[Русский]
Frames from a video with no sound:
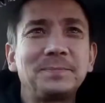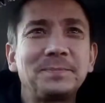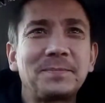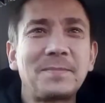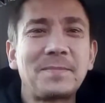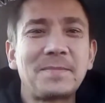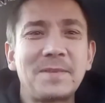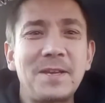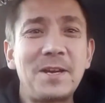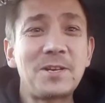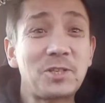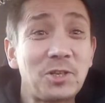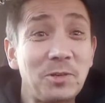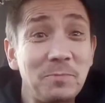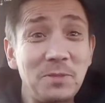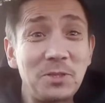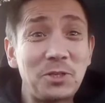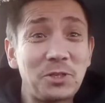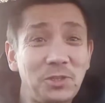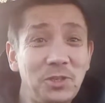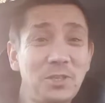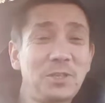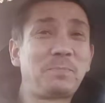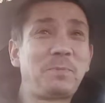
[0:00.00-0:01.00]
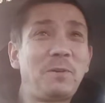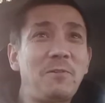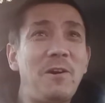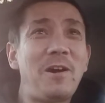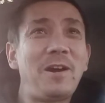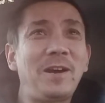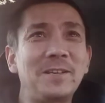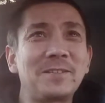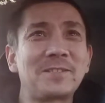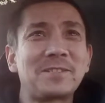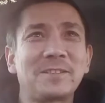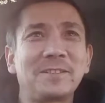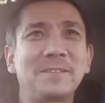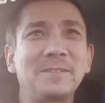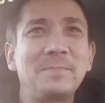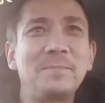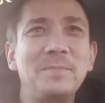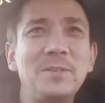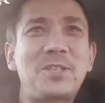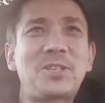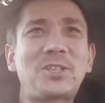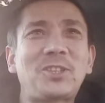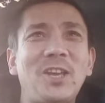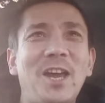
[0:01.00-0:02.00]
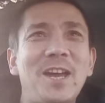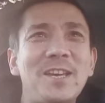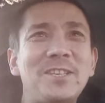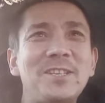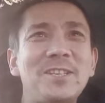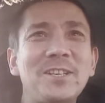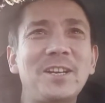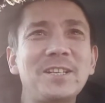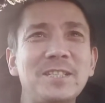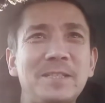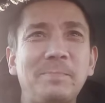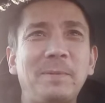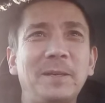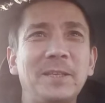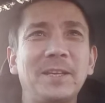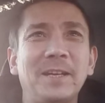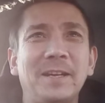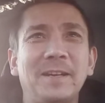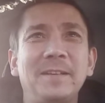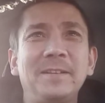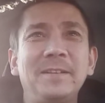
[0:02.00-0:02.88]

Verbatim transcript: наши мечты сбываются. Мечтайте, господа.